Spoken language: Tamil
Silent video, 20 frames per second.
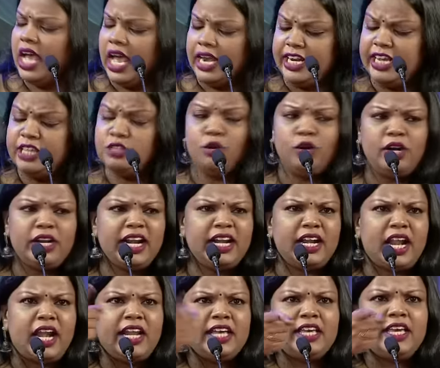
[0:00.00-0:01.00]
நீ சொல்ற
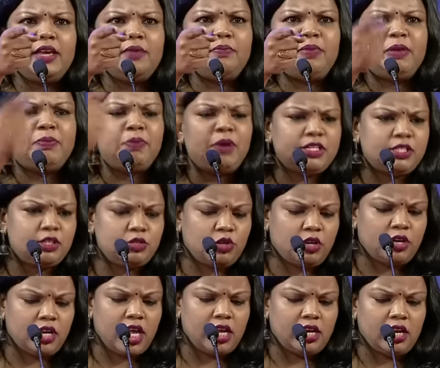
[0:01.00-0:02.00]
அன்னைக்கு பிக் பாஸ்
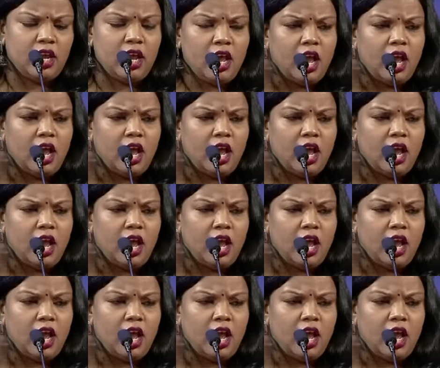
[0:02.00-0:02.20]
சொல்றாரு